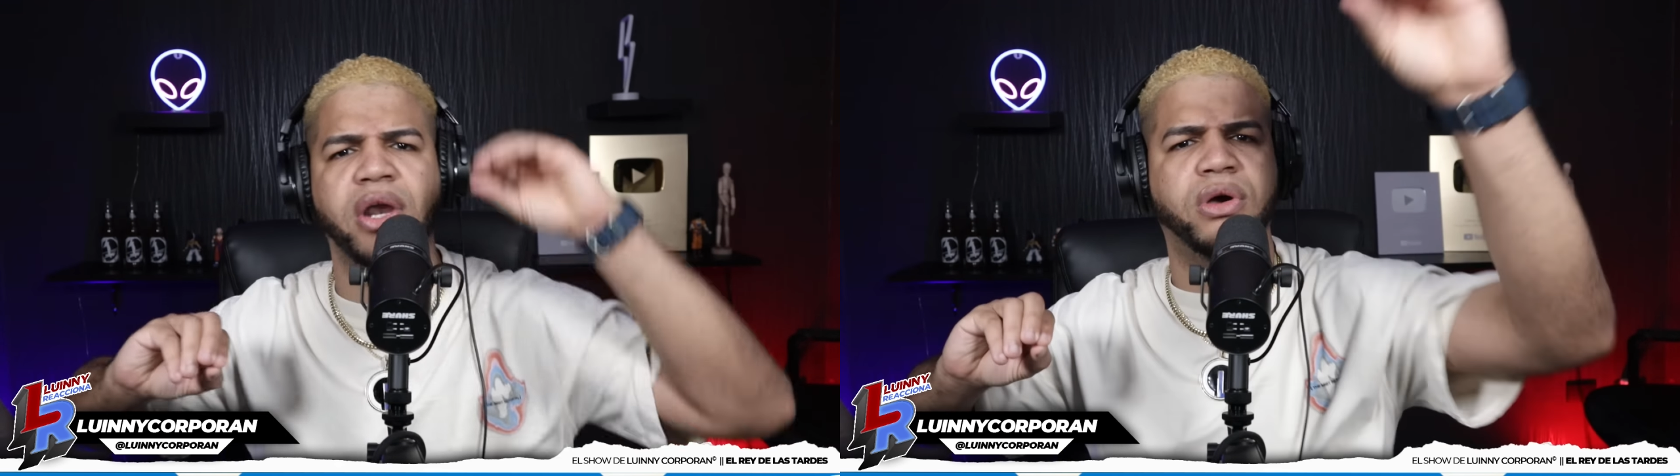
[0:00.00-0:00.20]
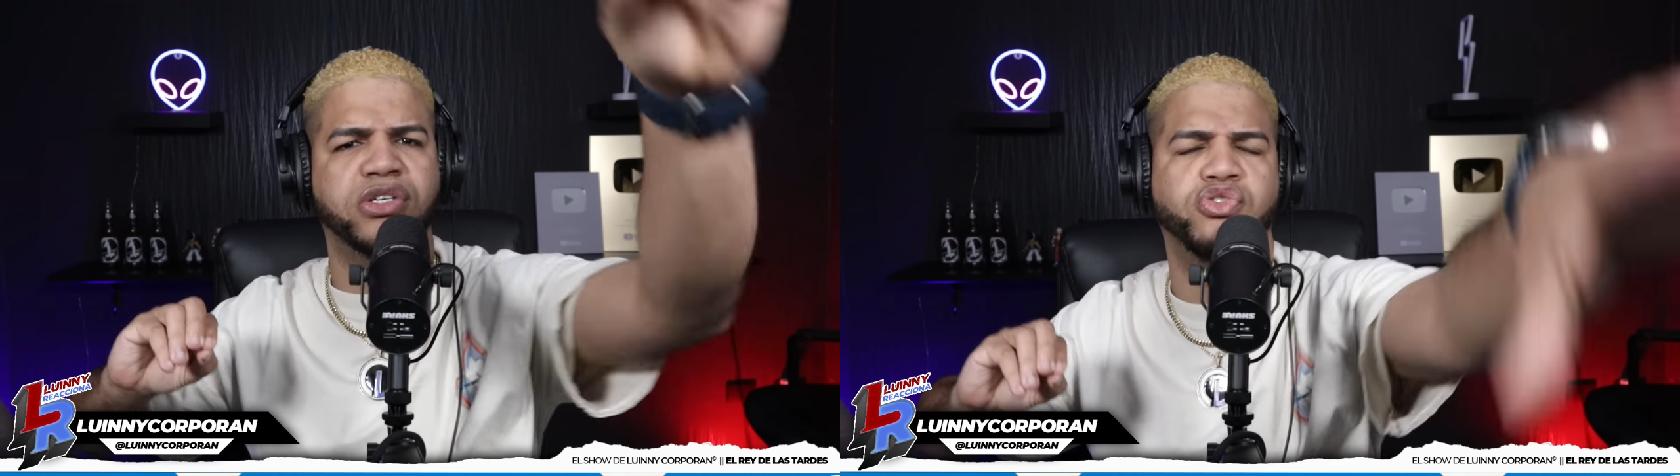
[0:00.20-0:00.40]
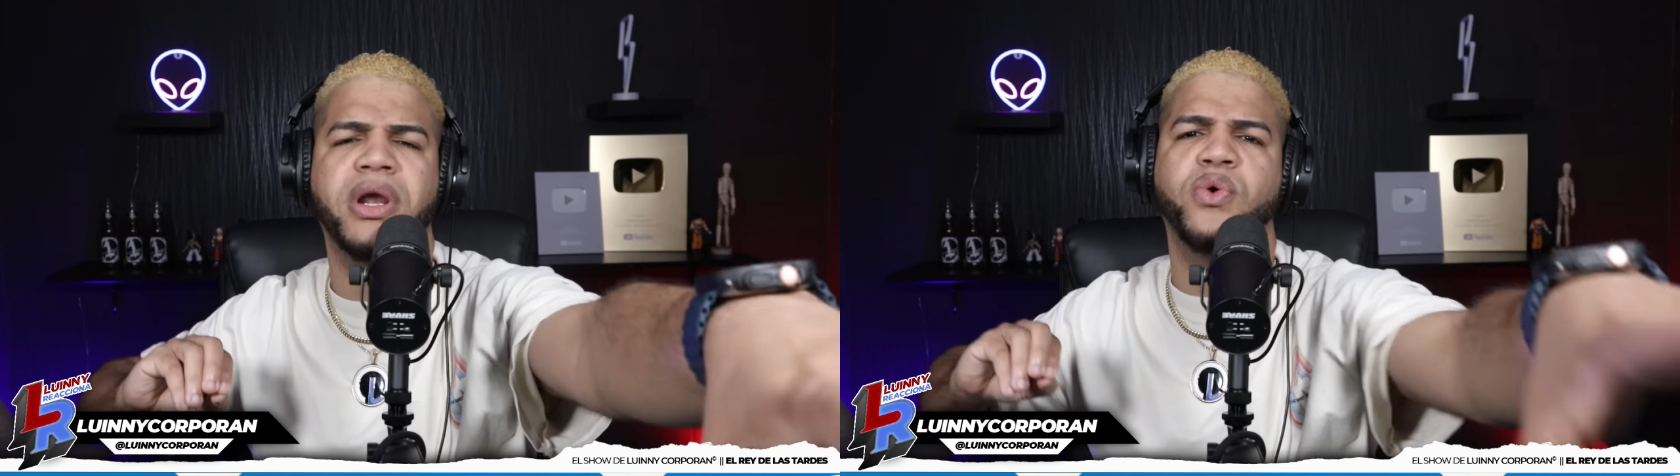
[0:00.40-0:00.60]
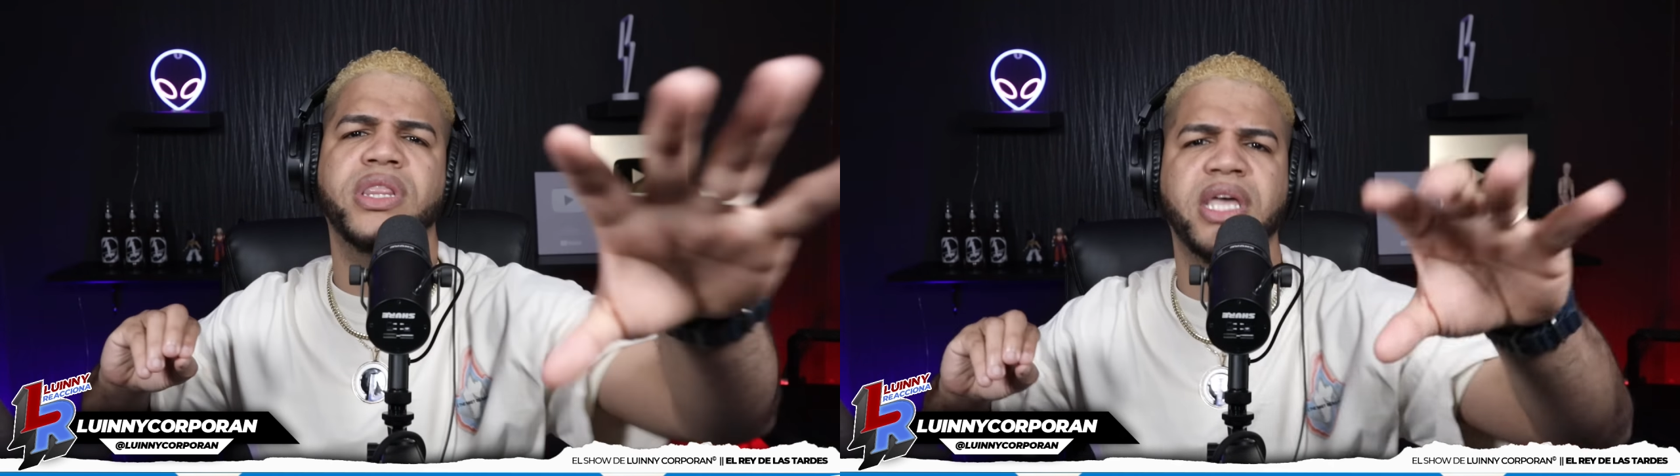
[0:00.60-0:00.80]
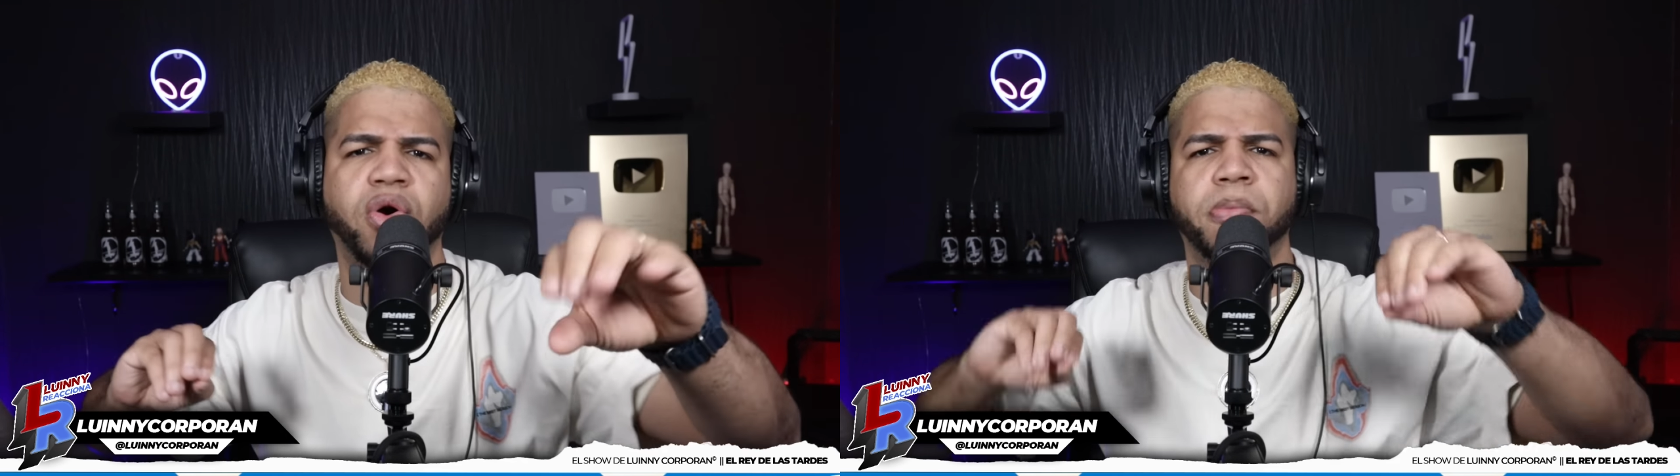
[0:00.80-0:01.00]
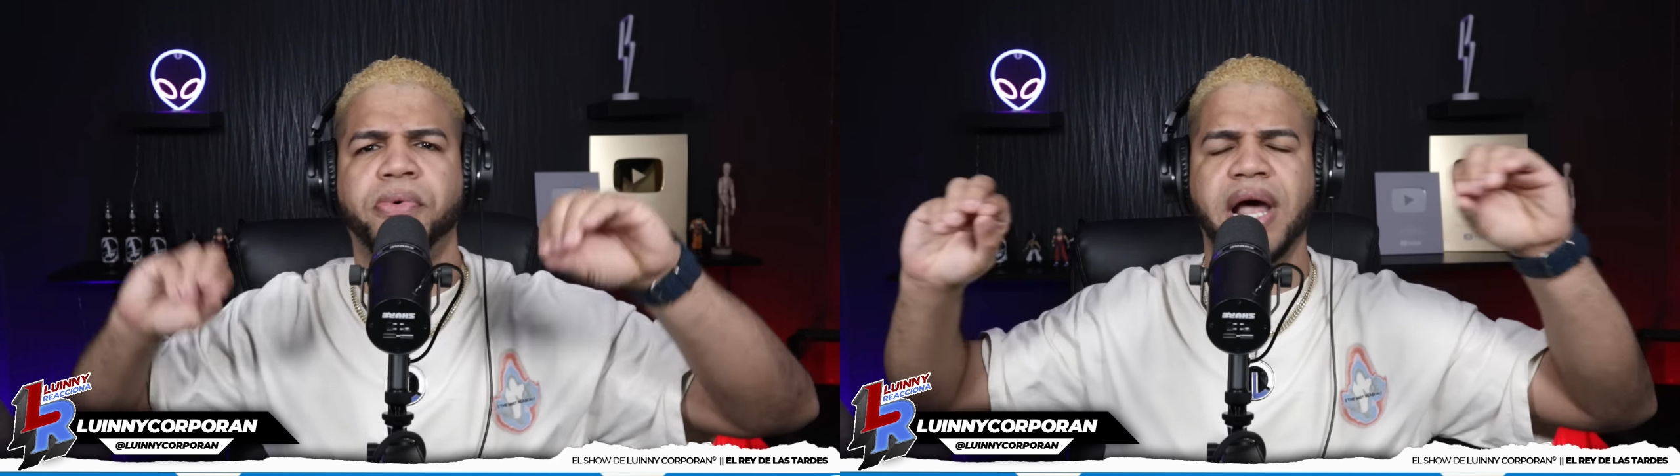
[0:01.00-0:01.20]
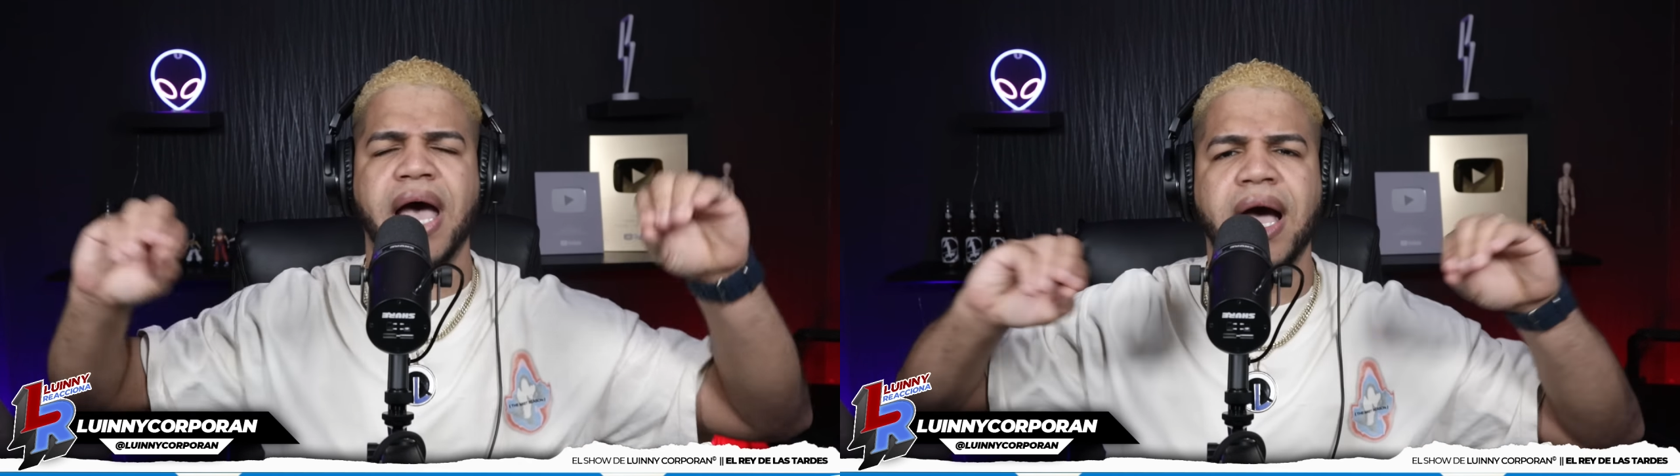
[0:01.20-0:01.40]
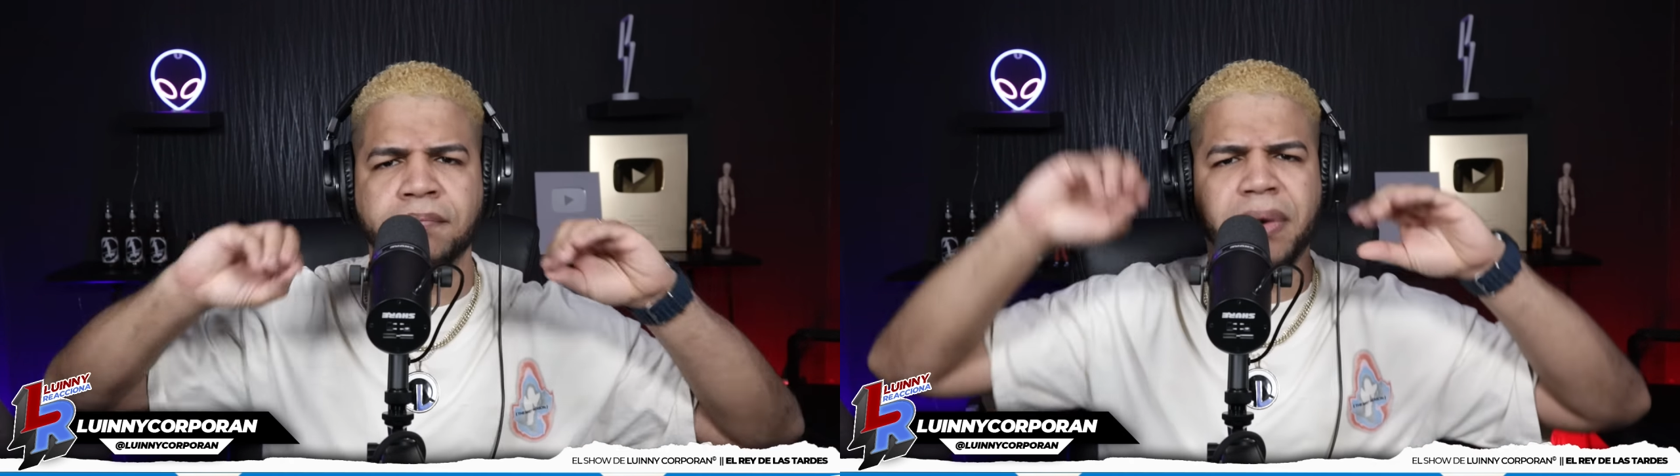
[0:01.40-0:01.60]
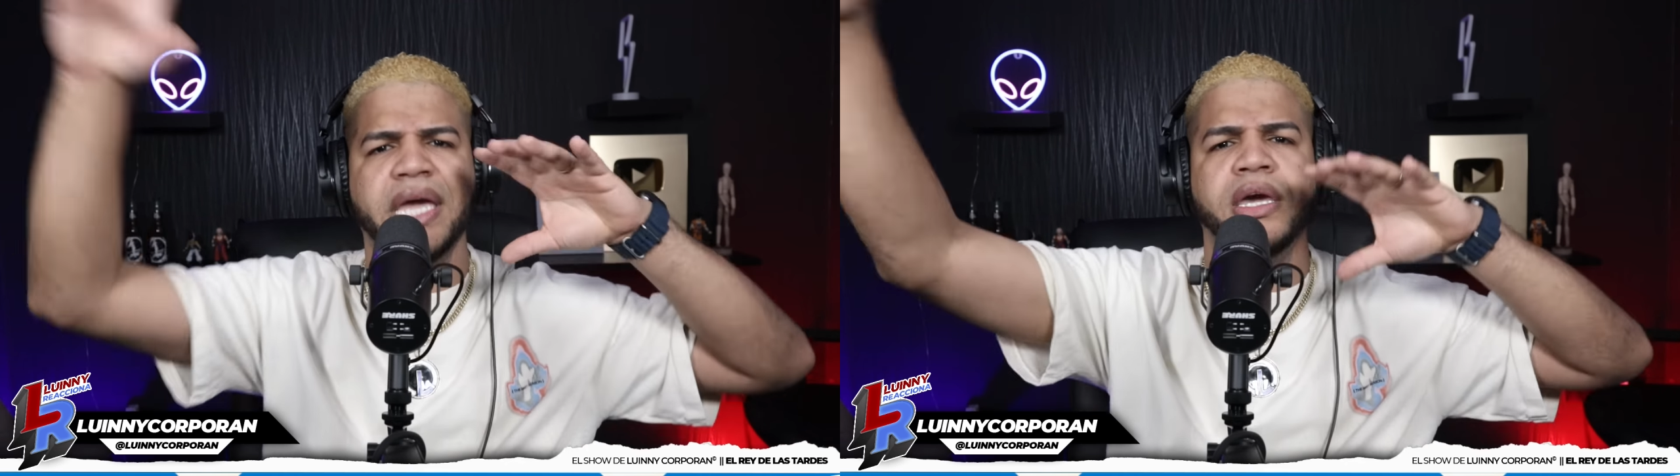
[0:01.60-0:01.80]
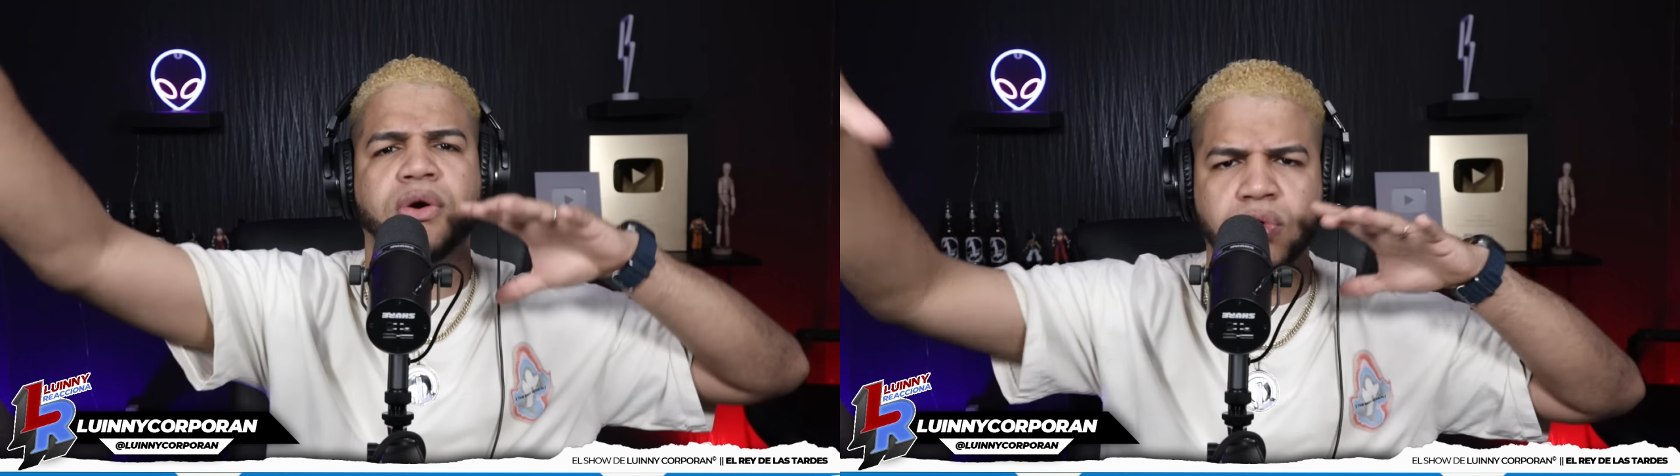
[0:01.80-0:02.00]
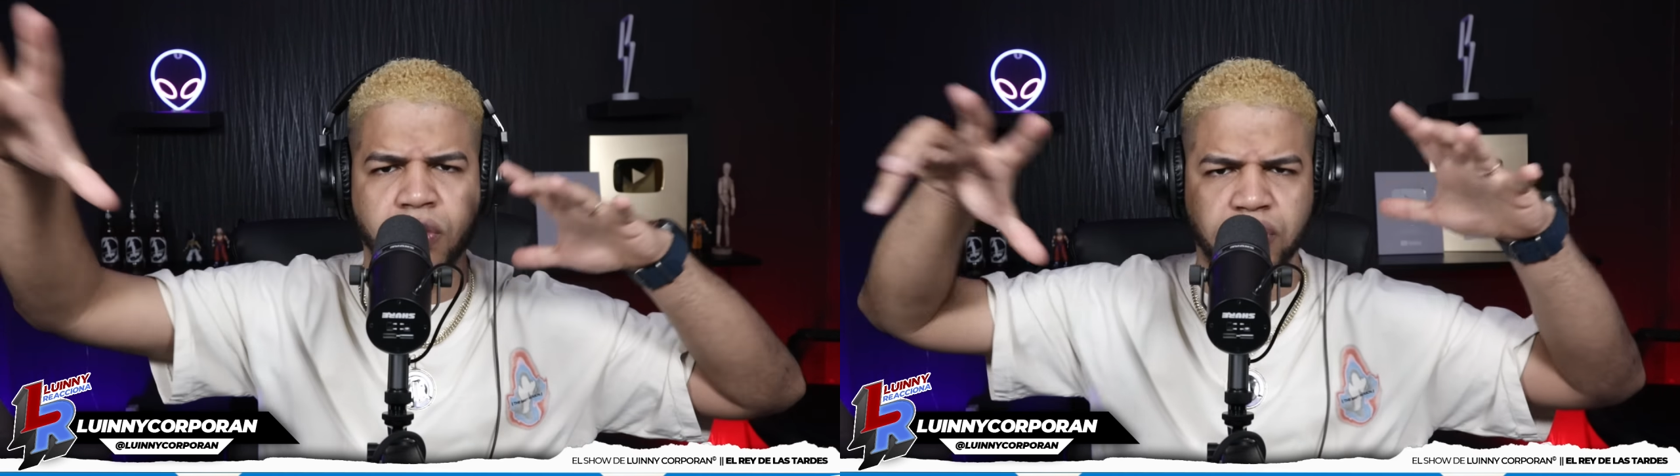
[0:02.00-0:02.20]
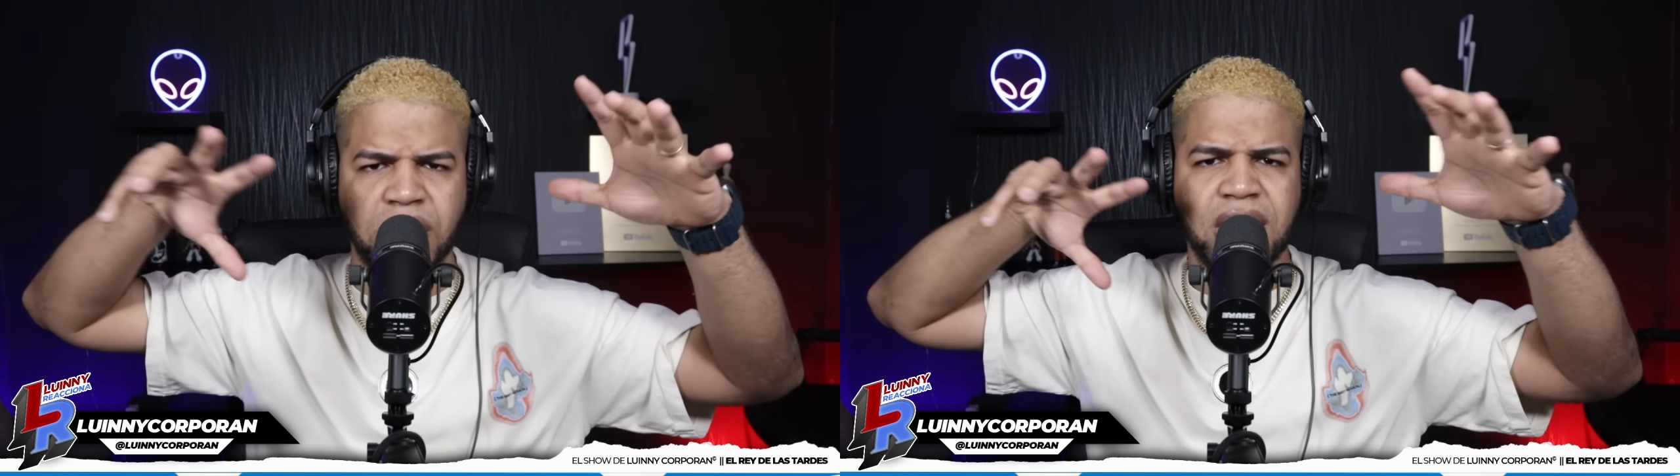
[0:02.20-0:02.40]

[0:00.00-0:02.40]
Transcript: lo que sube Luis Nicorporán, vehículos,